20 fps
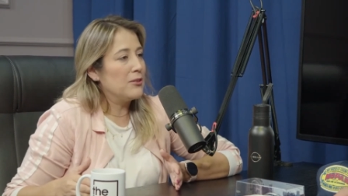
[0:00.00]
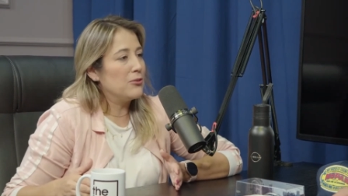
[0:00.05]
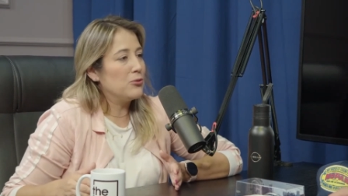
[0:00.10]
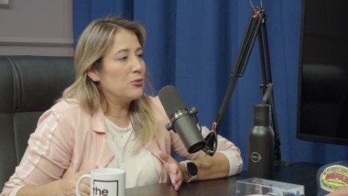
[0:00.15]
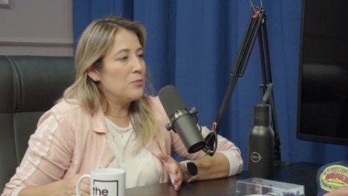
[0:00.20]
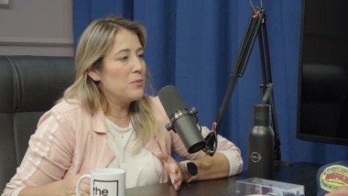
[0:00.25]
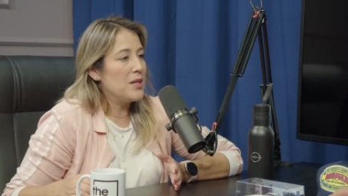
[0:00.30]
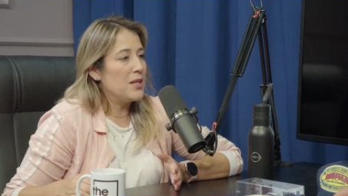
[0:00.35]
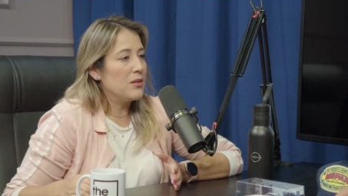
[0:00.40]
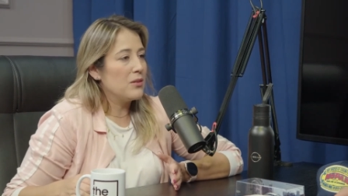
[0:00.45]
no
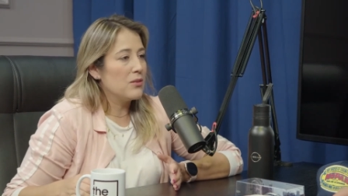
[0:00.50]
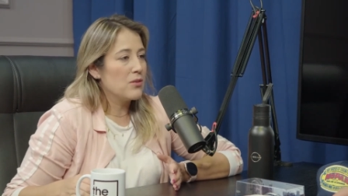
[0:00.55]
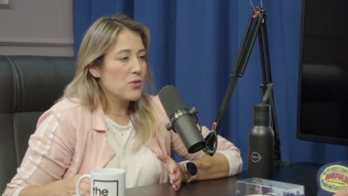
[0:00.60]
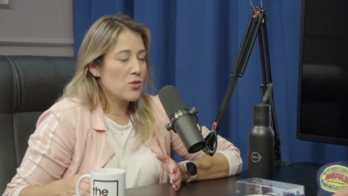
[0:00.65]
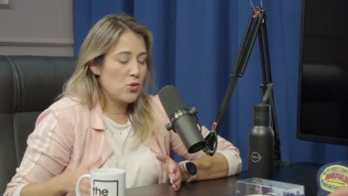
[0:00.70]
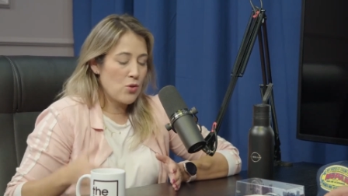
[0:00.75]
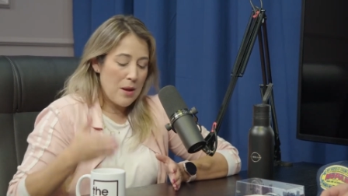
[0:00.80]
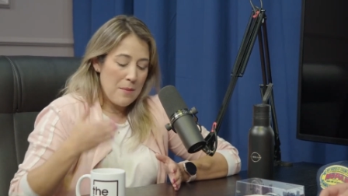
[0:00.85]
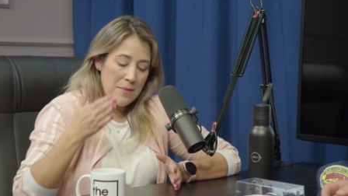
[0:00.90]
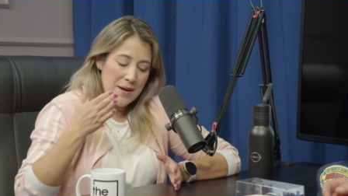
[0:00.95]
domingo.
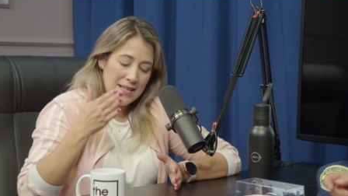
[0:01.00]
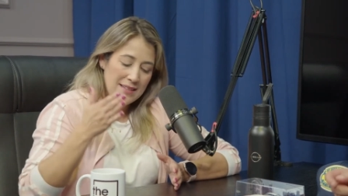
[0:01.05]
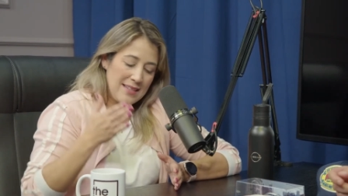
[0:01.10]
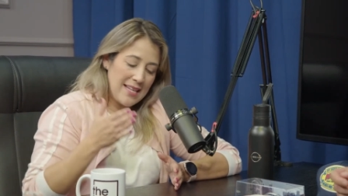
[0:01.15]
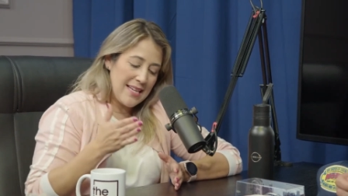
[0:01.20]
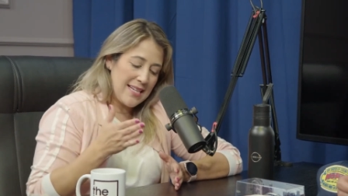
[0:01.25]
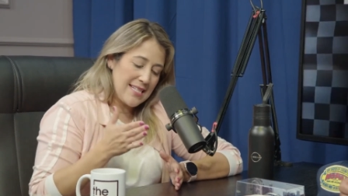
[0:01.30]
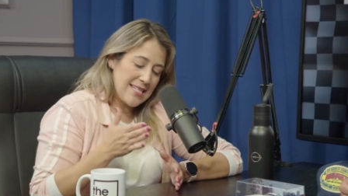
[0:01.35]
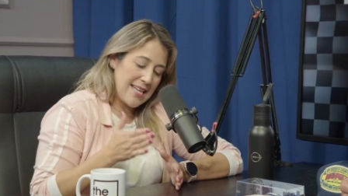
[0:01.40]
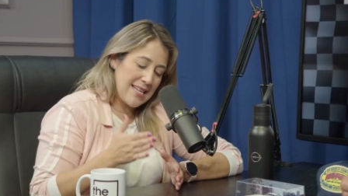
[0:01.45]
Sua mãe
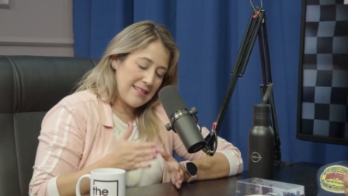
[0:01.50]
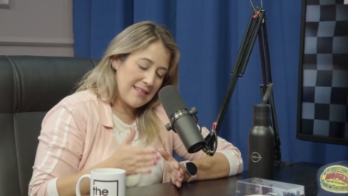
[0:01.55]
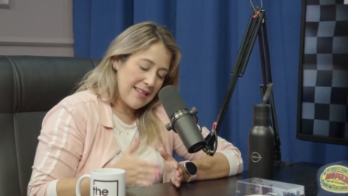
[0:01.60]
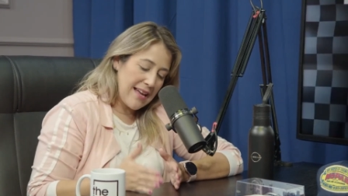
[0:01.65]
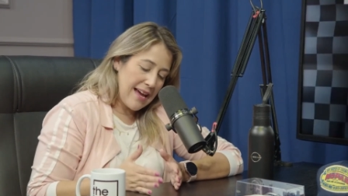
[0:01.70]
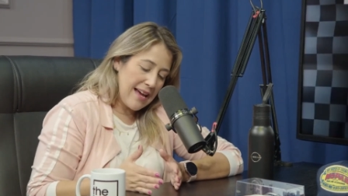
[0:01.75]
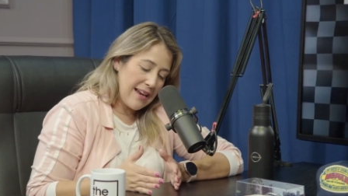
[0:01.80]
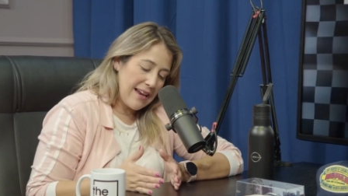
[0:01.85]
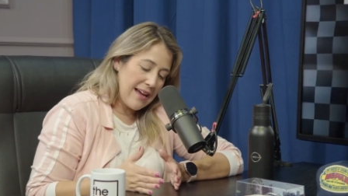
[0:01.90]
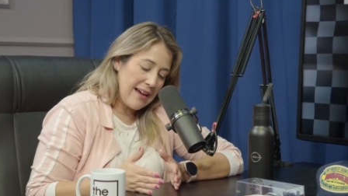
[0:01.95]
tem que
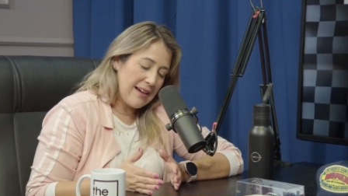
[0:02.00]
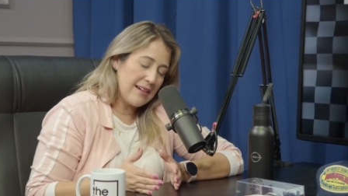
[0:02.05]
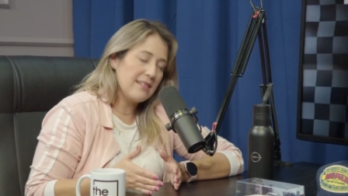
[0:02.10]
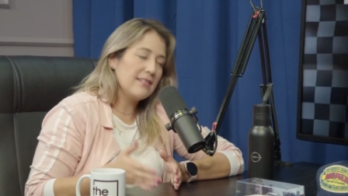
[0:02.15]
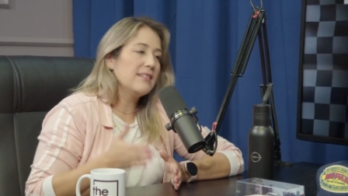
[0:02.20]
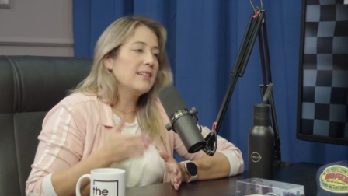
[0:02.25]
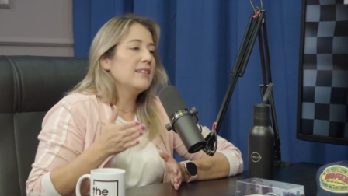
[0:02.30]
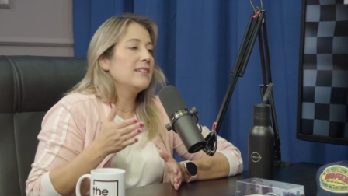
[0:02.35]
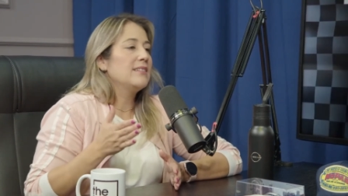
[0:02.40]
sentar lá,